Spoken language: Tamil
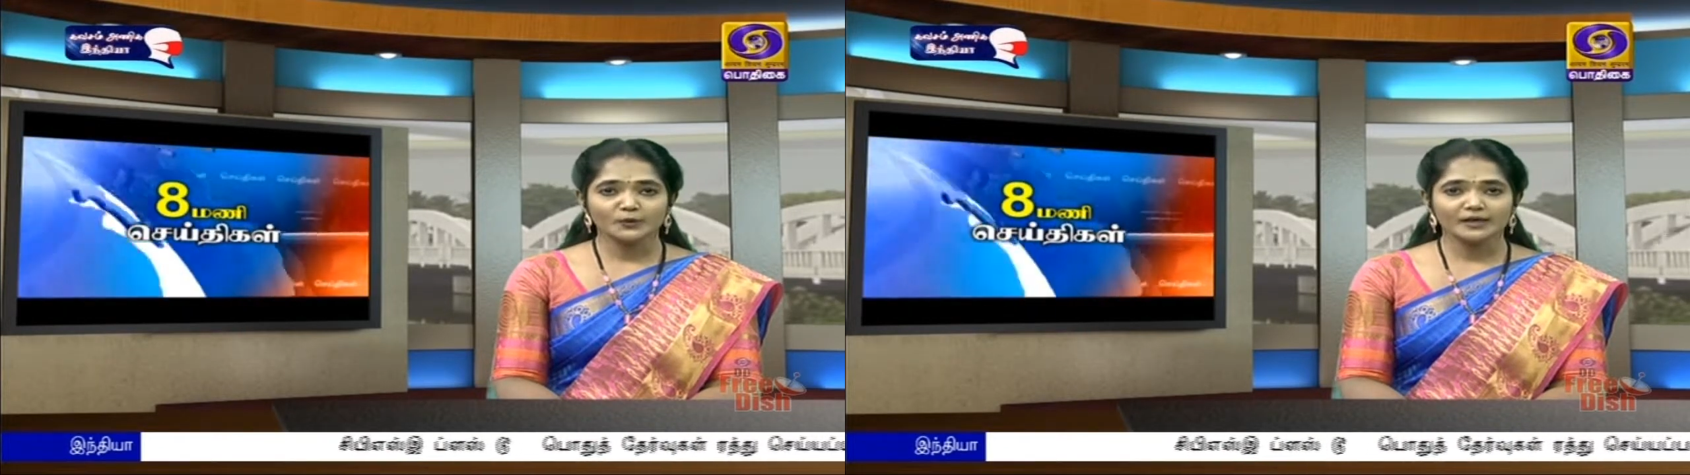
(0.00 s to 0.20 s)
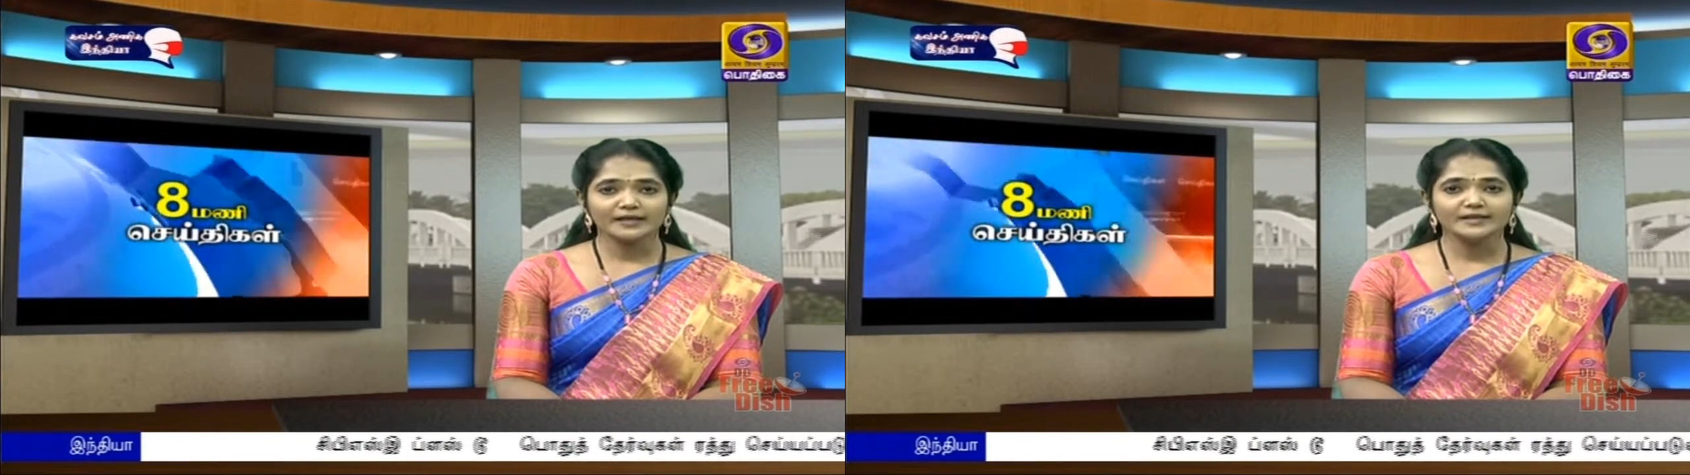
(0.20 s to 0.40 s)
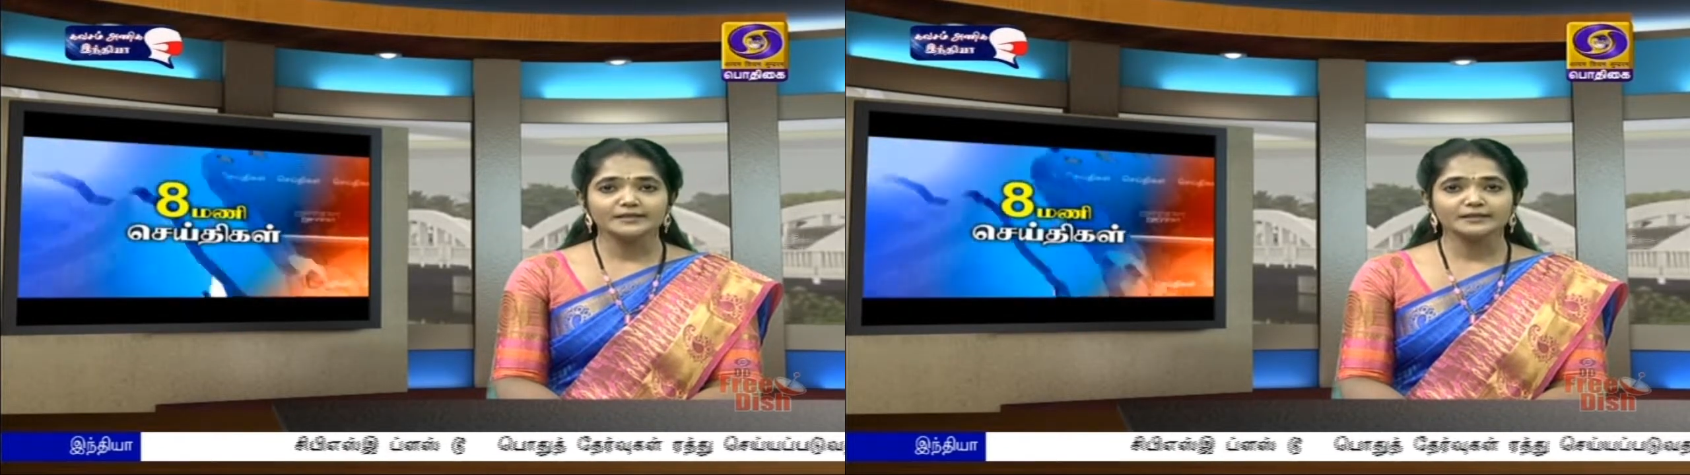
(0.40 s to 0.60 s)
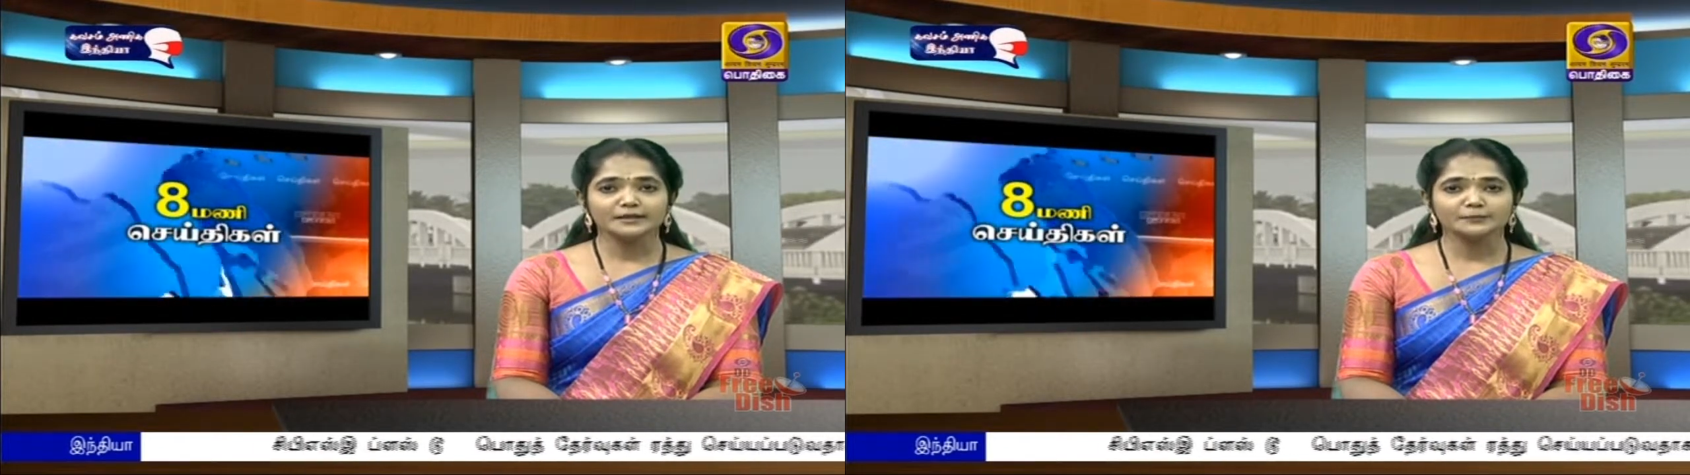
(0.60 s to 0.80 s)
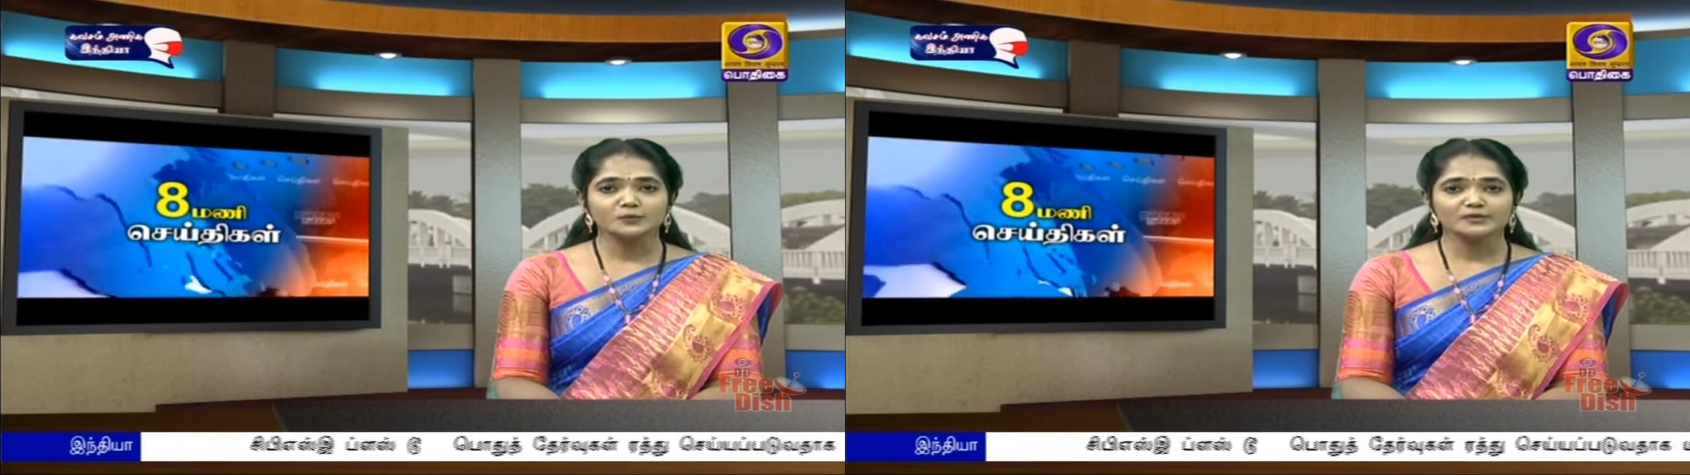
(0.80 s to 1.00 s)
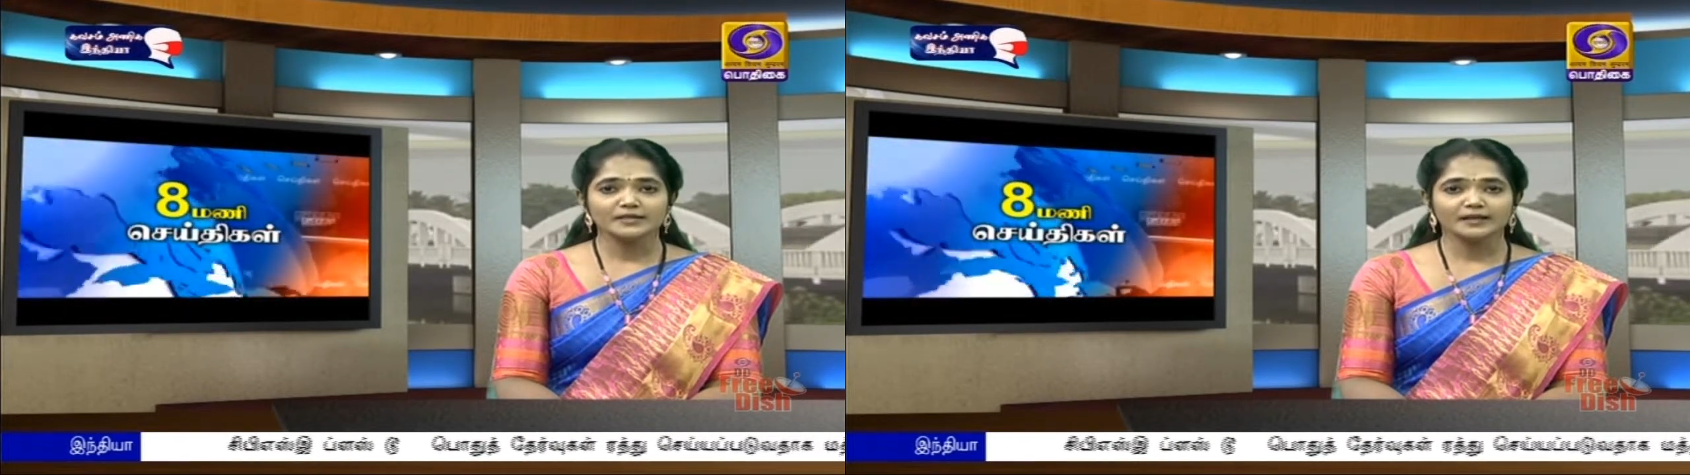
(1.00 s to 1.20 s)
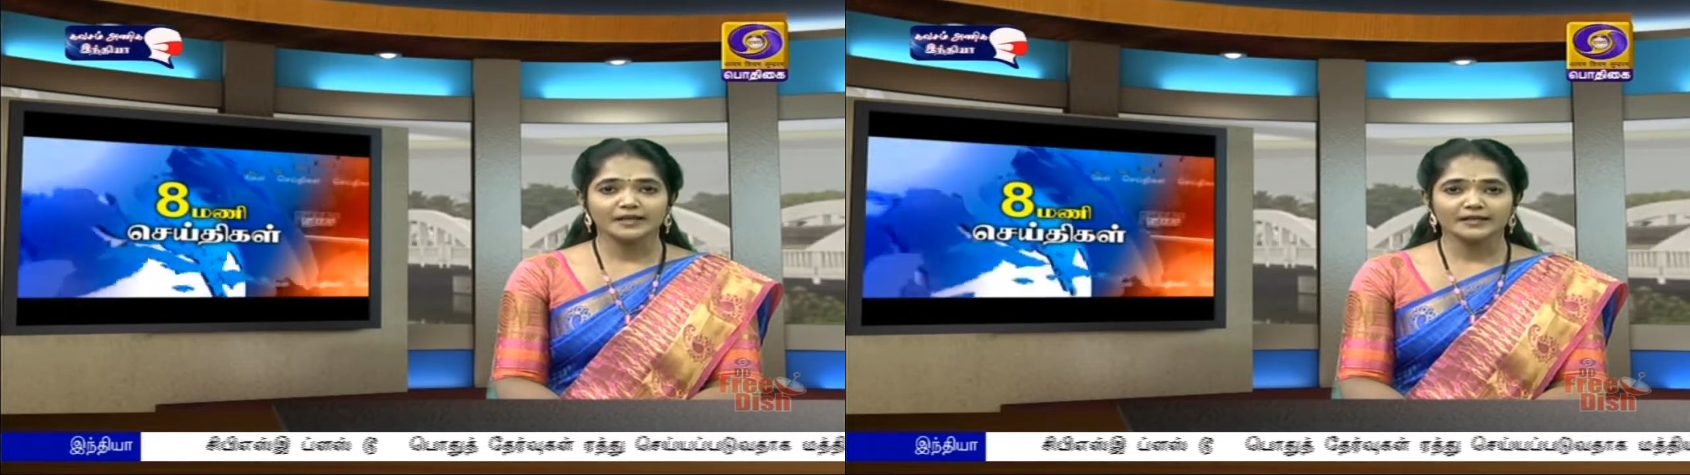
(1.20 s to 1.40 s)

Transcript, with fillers: கொண்ட இந்த தடுப்பூசிகளை